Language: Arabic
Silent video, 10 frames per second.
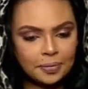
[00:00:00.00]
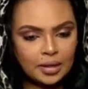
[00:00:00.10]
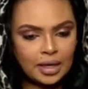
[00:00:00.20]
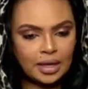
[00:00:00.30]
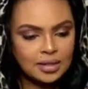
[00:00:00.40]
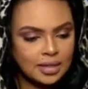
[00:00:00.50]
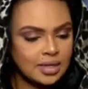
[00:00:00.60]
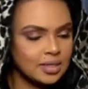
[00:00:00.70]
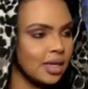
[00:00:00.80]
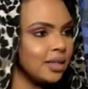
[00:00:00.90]
يعني أنت
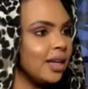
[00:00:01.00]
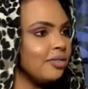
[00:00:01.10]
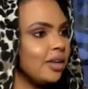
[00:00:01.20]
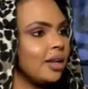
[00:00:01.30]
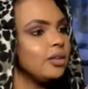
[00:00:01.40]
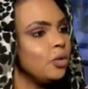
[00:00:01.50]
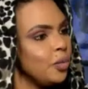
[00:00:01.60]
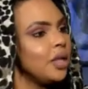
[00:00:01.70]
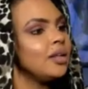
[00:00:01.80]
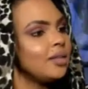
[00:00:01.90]
رسخت لي فكرة
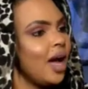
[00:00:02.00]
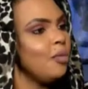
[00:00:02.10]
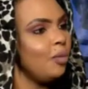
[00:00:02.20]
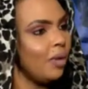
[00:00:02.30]
يمكن التعامل